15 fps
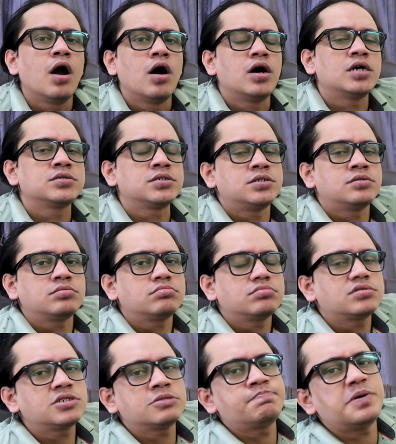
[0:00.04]
और सुना
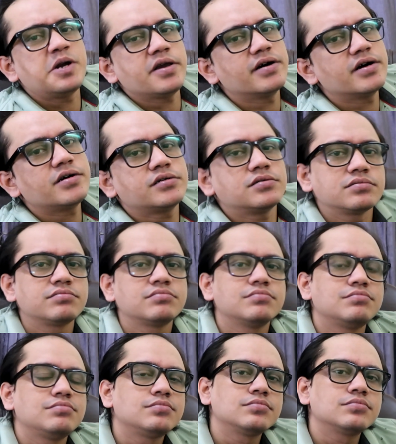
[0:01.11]
सब बढ़िया
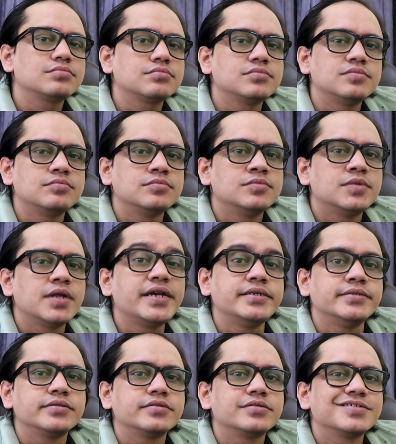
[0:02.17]
नहीं
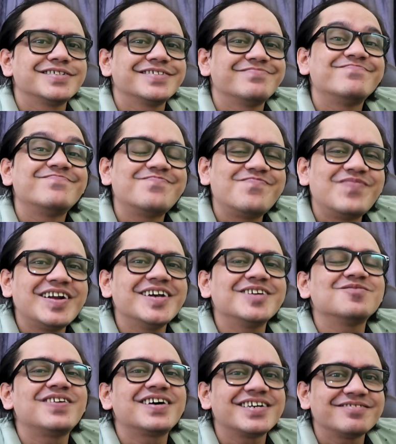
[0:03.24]
बढ़िया
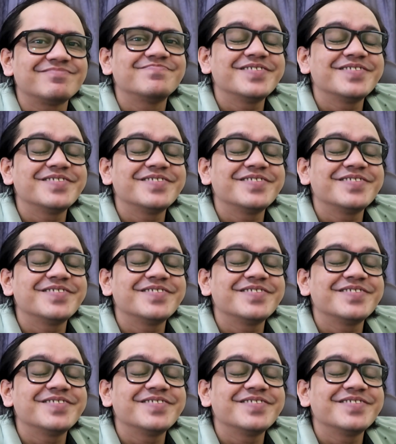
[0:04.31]
तुम्हारा